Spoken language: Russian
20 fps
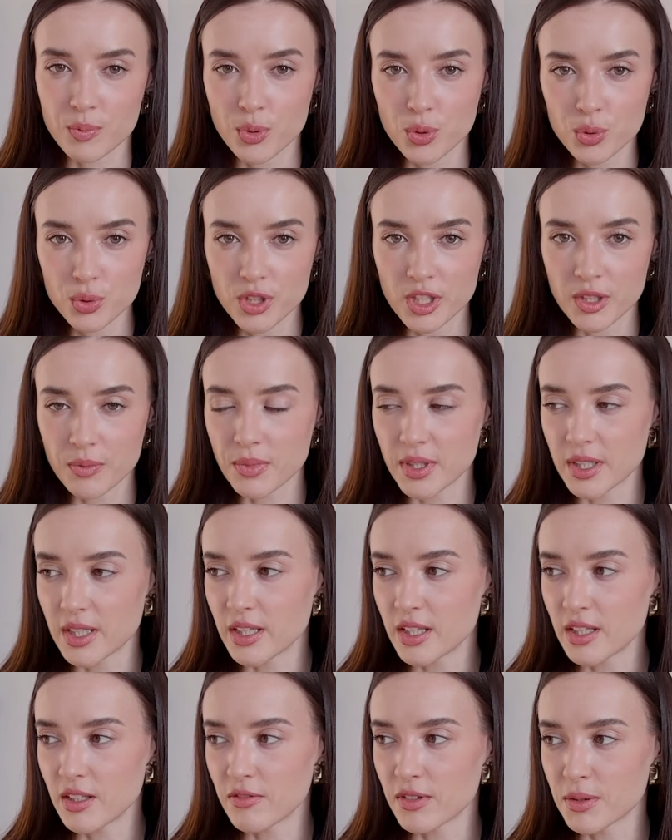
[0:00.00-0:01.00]

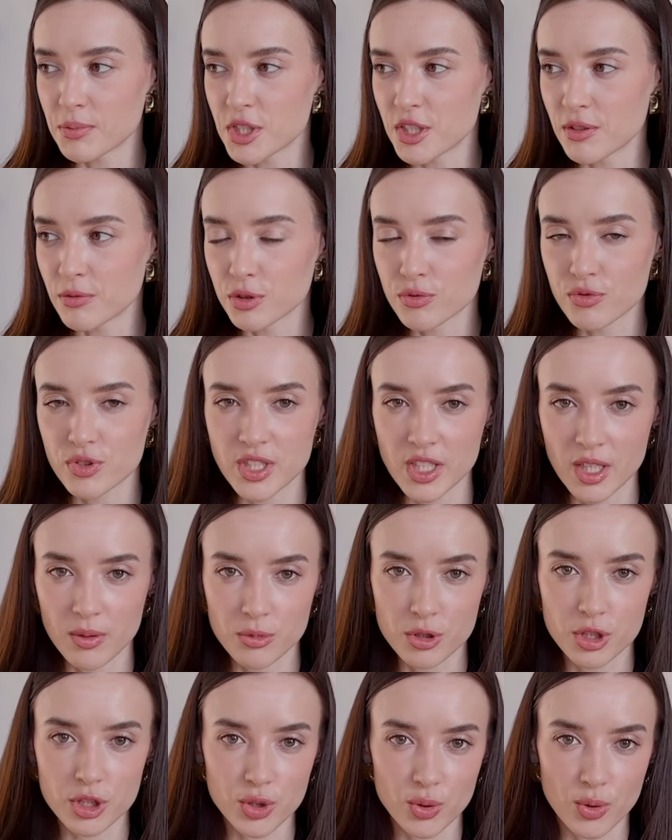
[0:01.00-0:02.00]
пудрами и вообще вот всем,
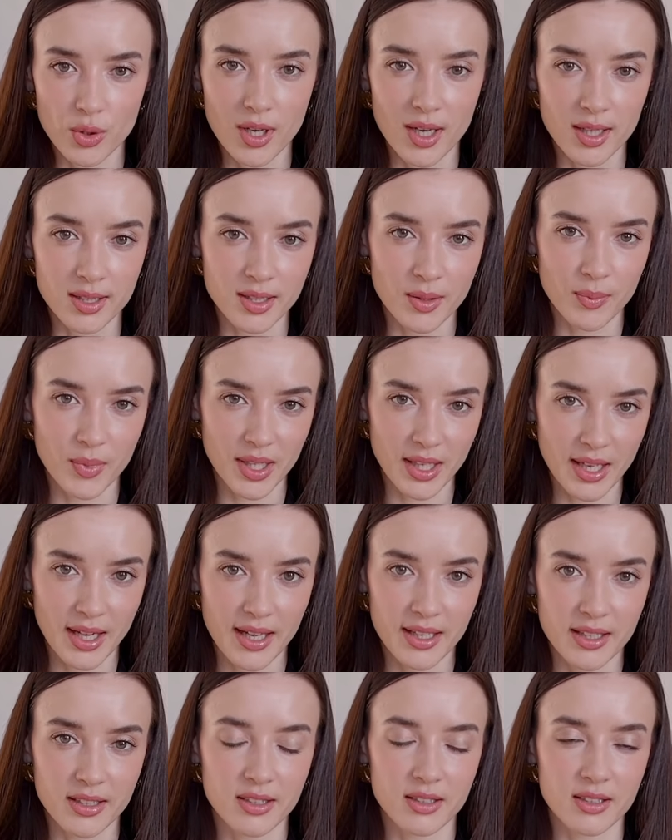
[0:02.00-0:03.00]
что как-то
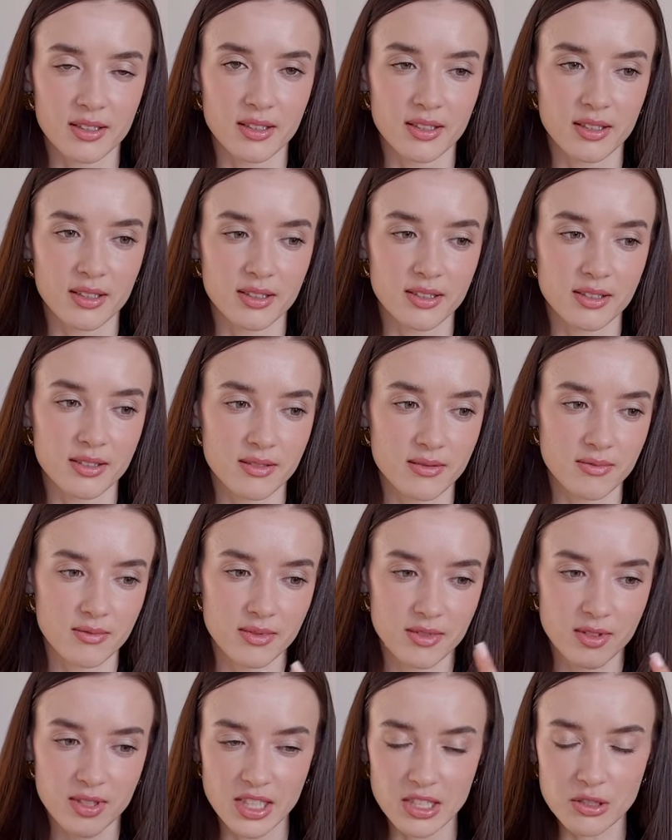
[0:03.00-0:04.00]
меняет э,
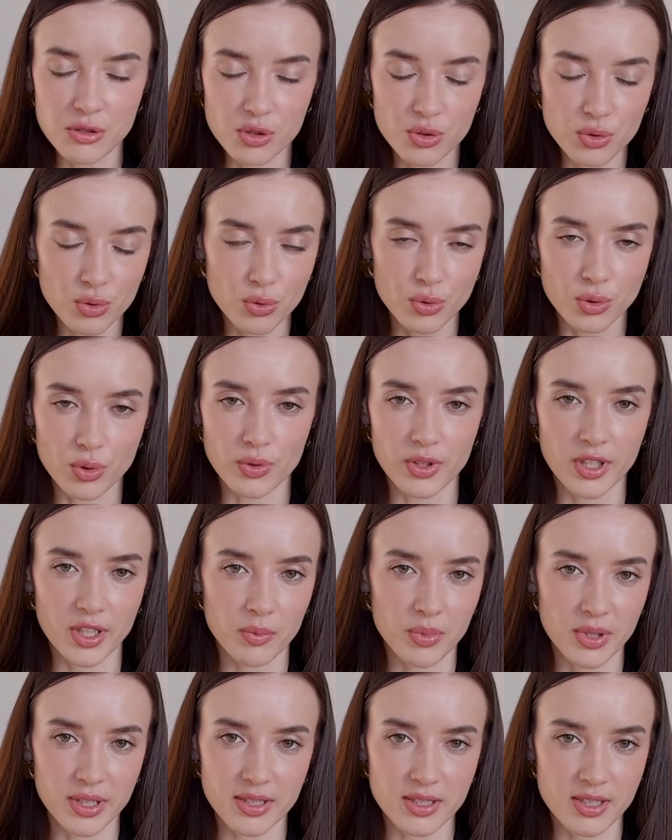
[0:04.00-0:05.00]
текстуру,
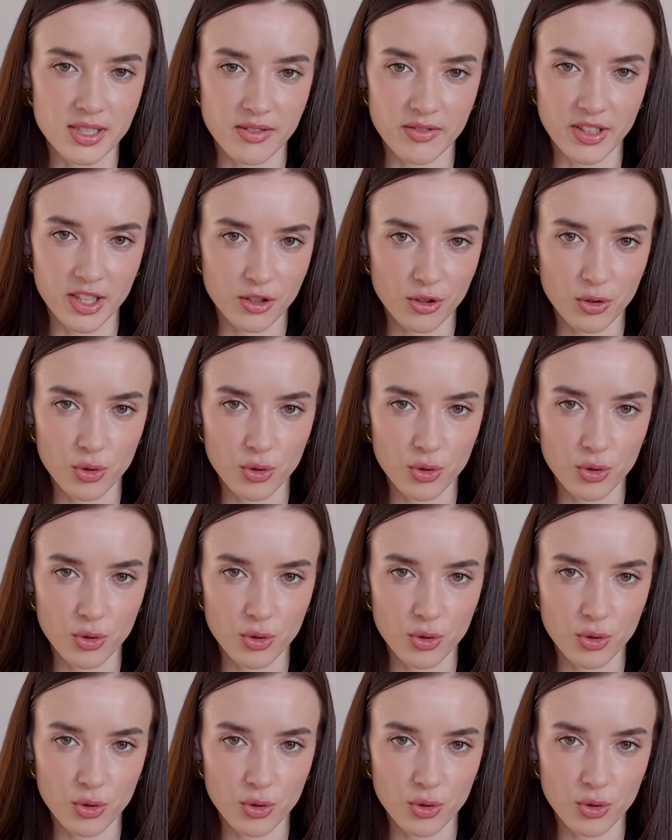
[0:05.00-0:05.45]
либо цвет